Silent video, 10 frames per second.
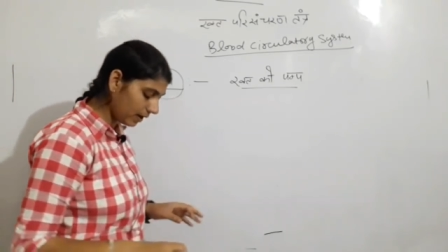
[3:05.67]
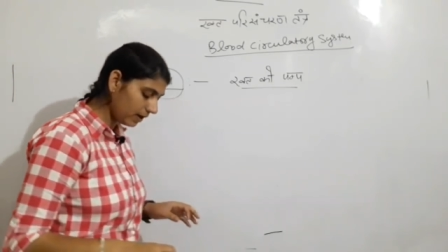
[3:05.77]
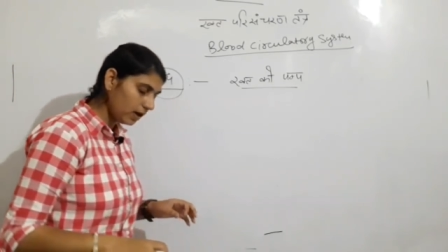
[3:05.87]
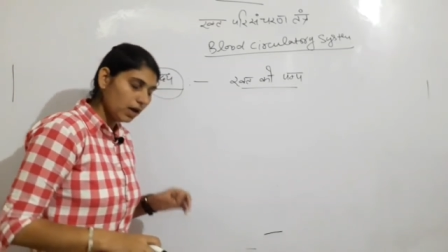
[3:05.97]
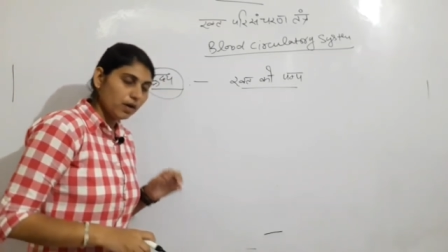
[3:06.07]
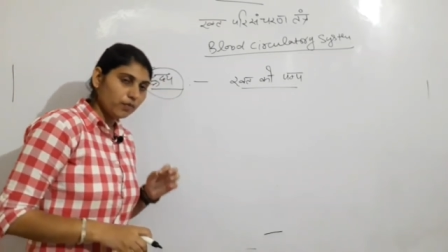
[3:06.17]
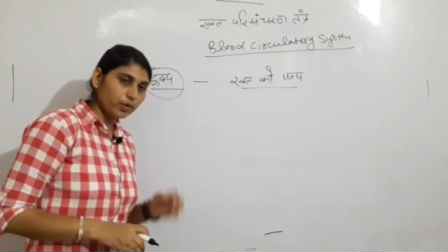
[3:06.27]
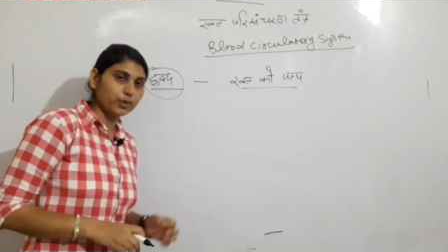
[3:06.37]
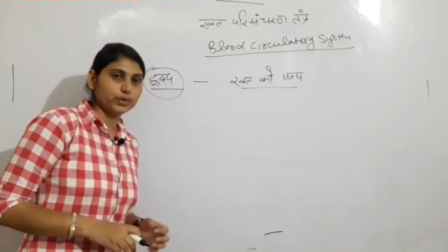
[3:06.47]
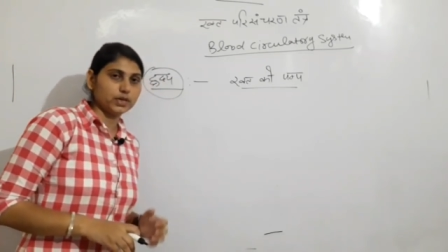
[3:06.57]
है
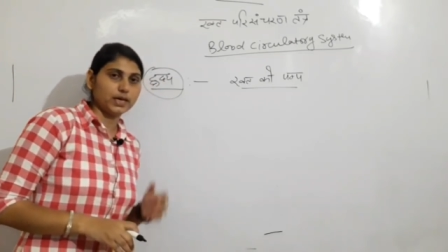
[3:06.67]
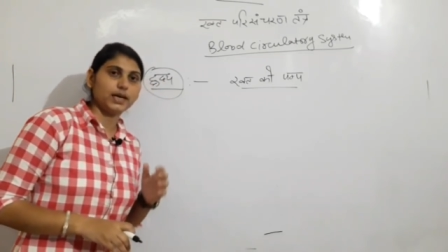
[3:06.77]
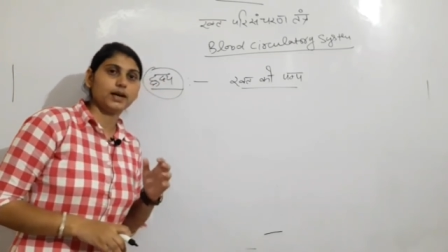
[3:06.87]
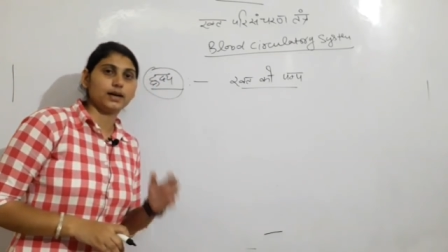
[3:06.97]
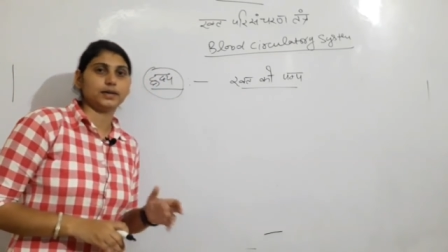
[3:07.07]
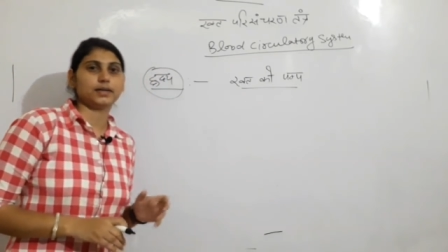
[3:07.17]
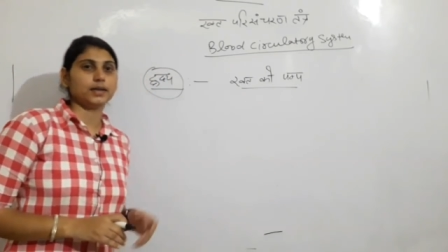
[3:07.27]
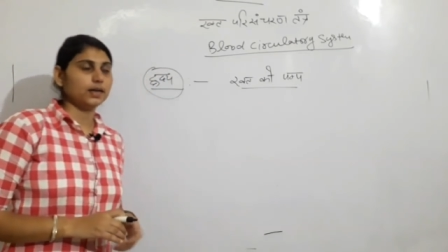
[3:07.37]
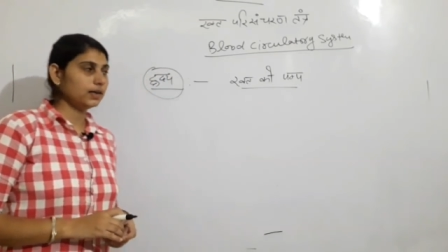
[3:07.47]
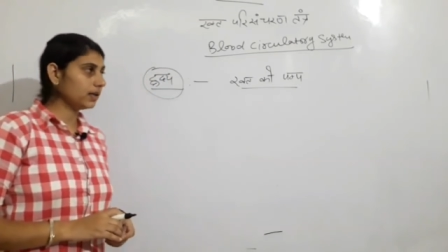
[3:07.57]
वो होता है हार्ट
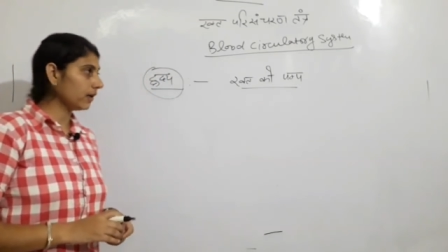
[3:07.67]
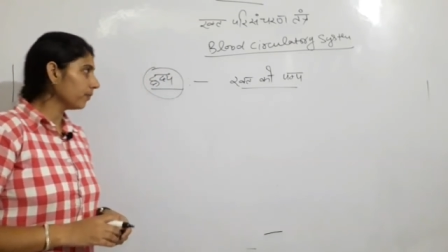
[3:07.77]
ठीक